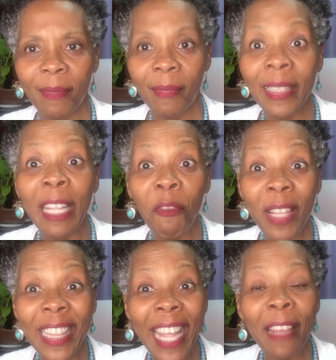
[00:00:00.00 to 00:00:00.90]

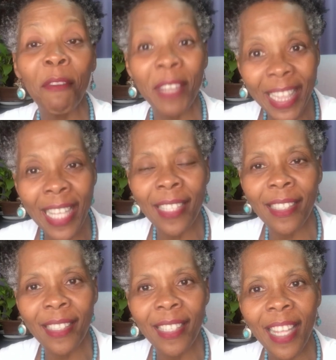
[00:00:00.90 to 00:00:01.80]
Defender
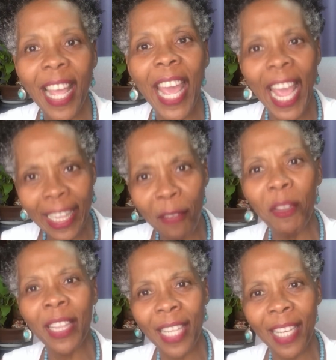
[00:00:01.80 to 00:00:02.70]
vidas é
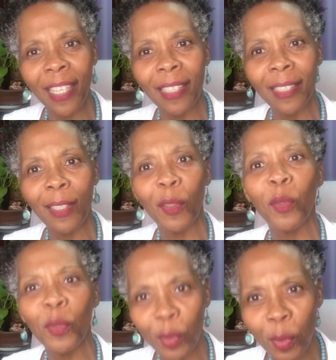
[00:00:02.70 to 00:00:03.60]
defender
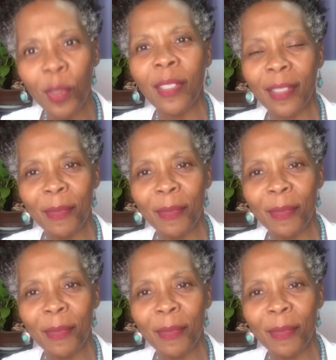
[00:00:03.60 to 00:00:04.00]
o SUS.